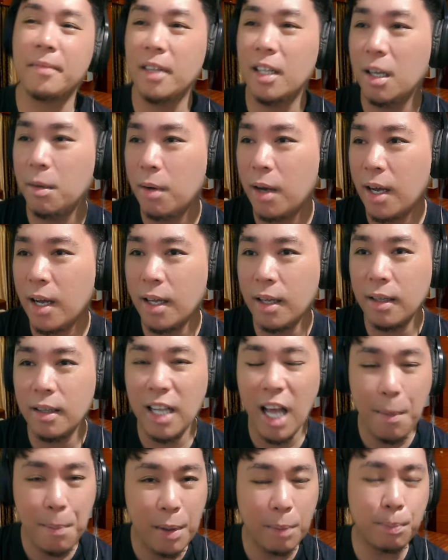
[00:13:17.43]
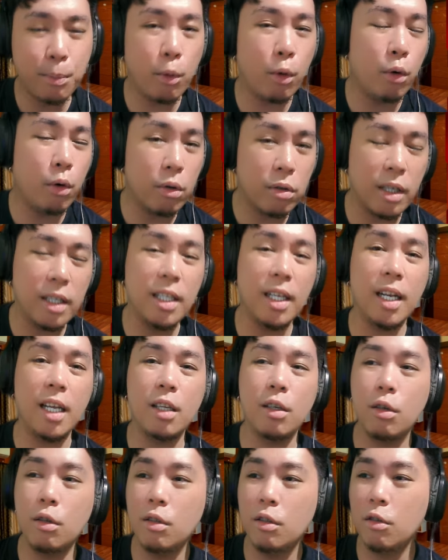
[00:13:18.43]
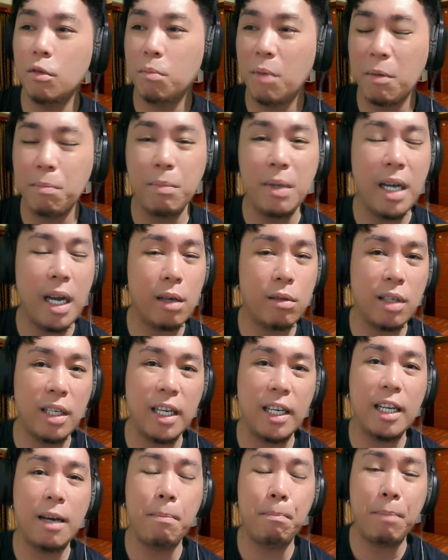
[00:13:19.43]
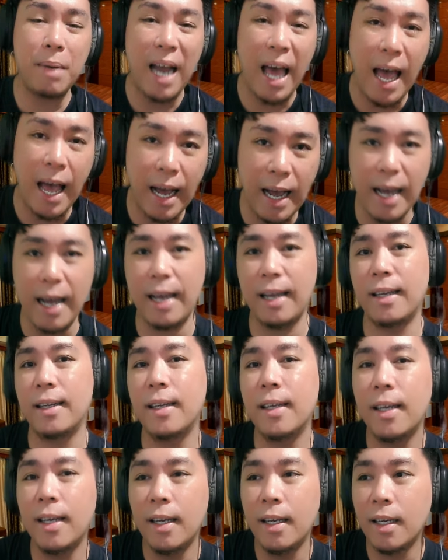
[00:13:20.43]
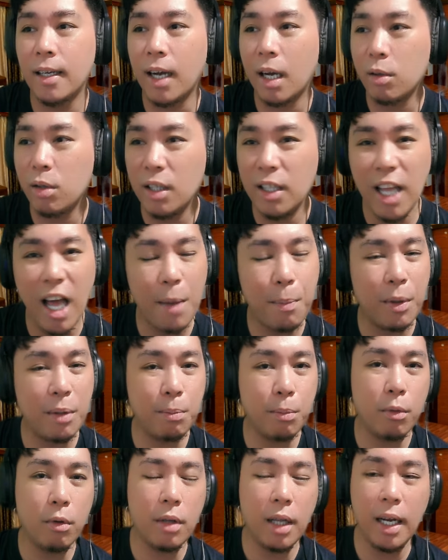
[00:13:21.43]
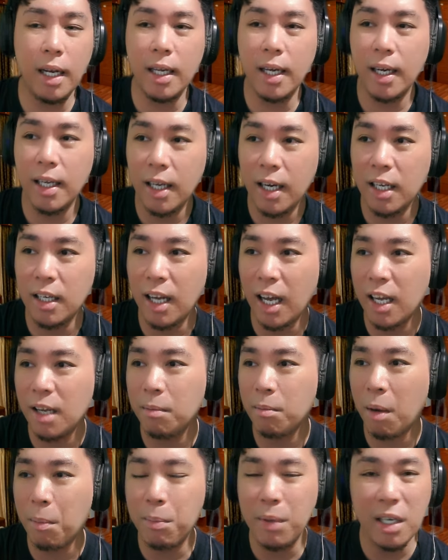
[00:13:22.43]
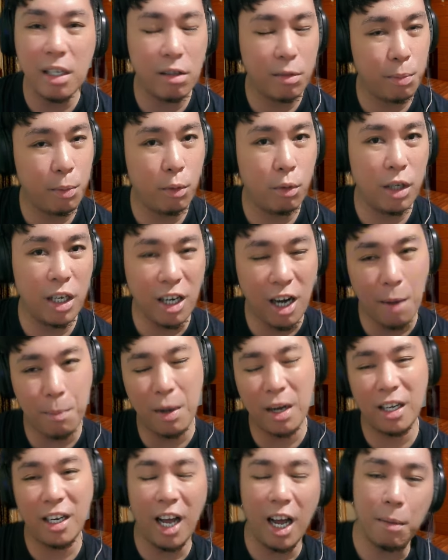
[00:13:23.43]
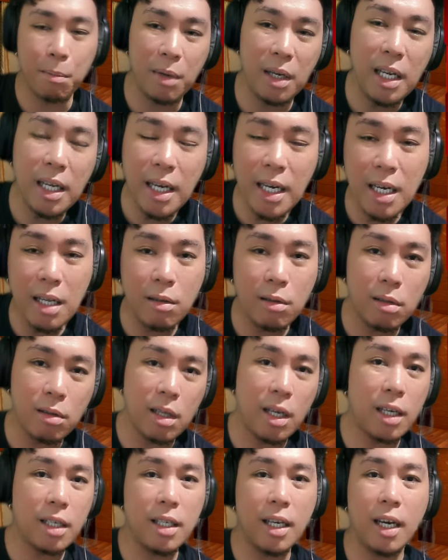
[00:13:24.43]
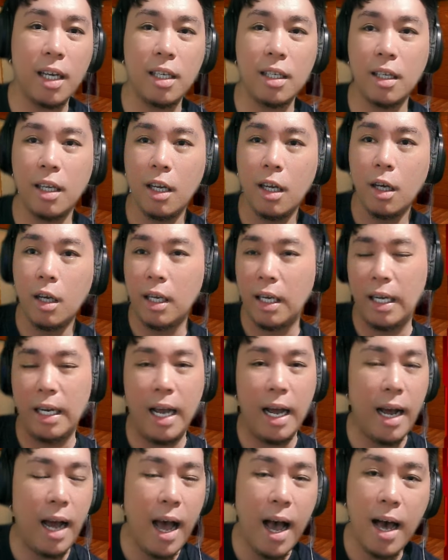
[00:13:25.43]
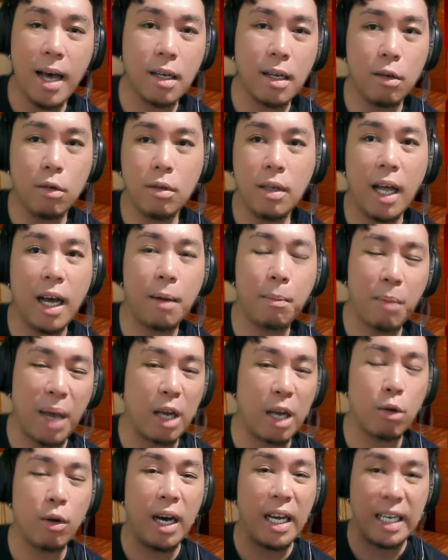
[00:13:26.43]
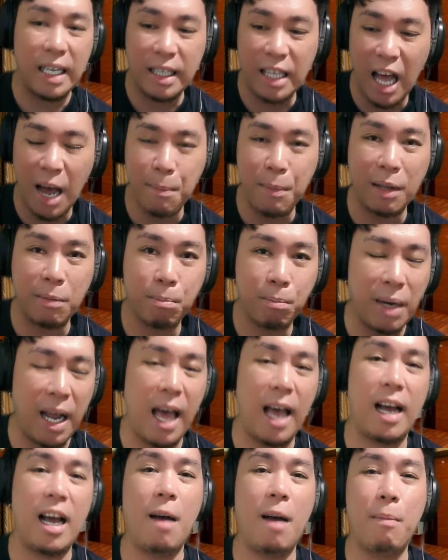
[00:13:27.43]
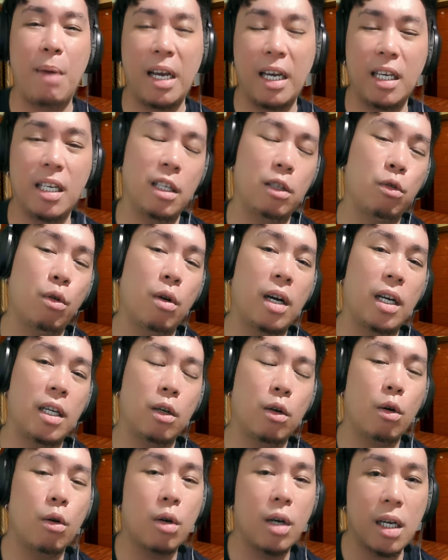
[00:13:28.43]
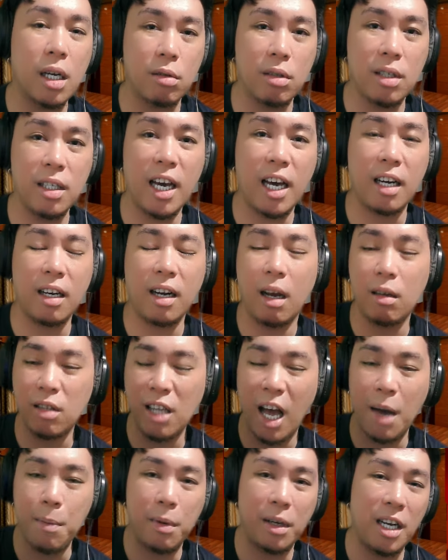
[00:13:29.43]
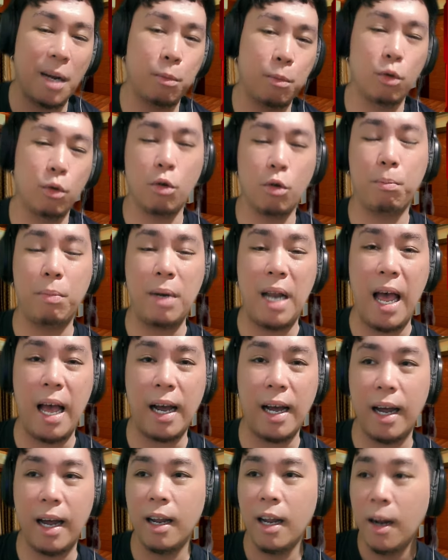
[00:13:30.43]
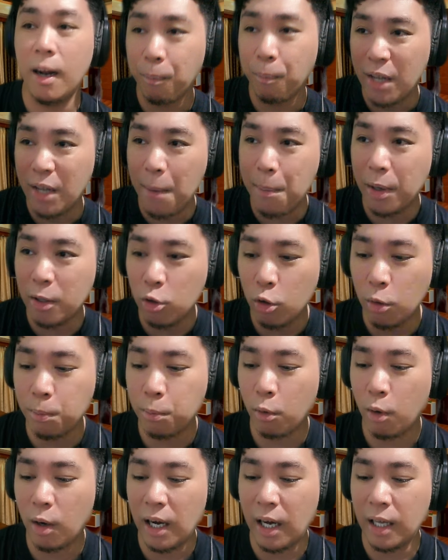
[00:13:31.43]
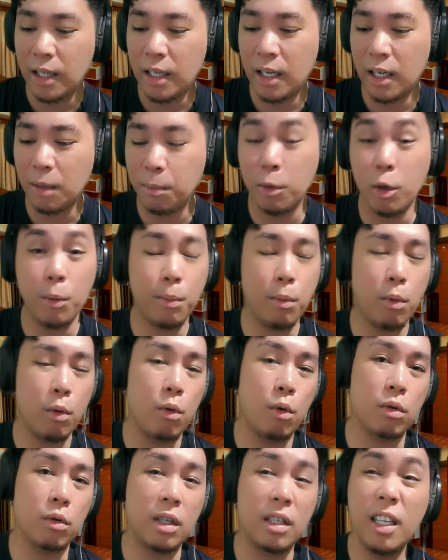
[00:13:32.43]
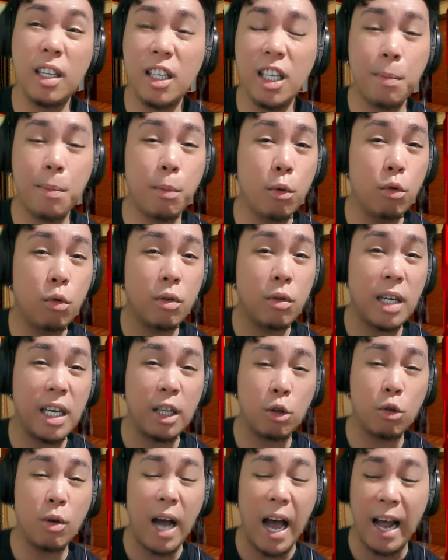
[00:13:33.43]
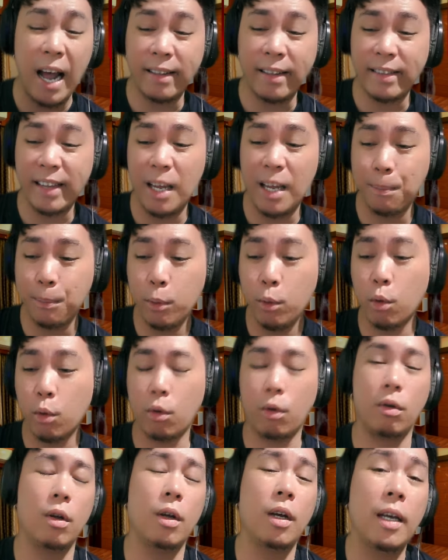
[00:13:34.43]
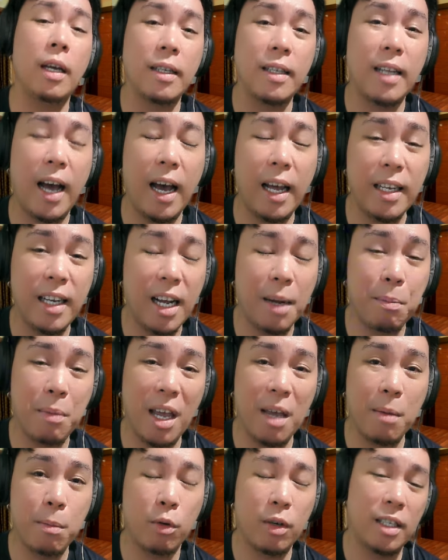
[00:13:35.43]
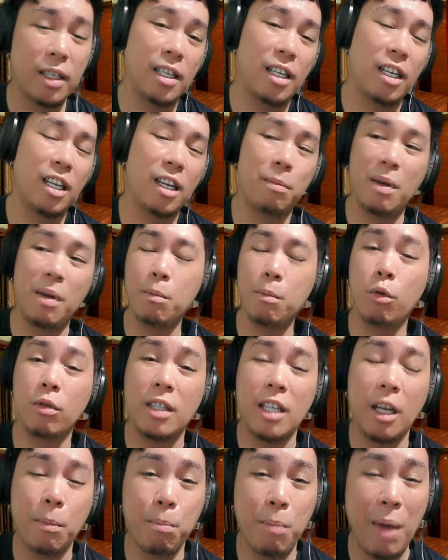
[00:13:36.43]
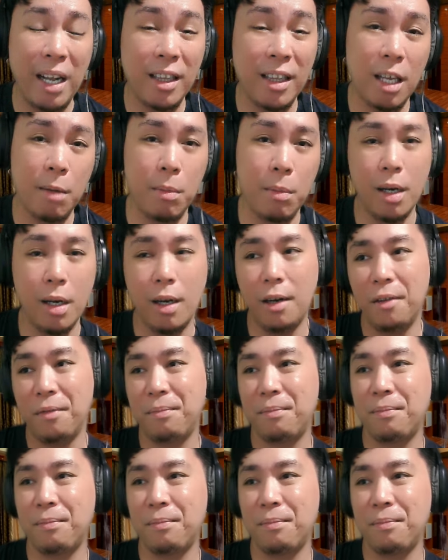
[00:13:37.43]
Di ba? Dapat po kusa nila yon yung magbigay sila ng plaka. Kasi dapat po talaga yan ay mabilis po yan kapag nakabili ka ng sasakyan, ilang araw lang meron ka na dapat plaka. Pag inisyuan ka ng ORCR, kasama na po yung plaka. Dapat yun po ang kanilang at Hindi po yung gantong anti-poor na kanilang memo na yan na may multang 20 mil.